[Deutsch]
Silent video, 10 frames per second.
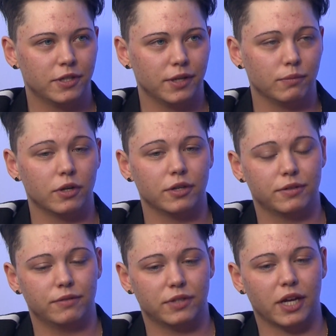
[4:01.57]
Ich war
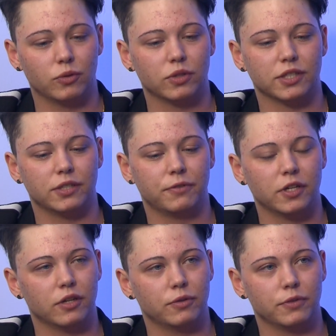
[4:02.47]
dadurch, dass ich
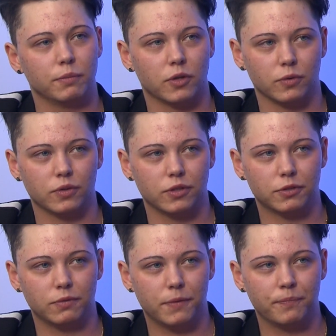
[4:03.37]
früher oft im
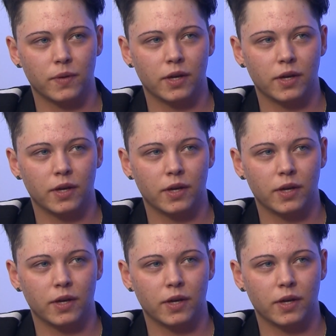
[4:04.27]
Krankenhaus war,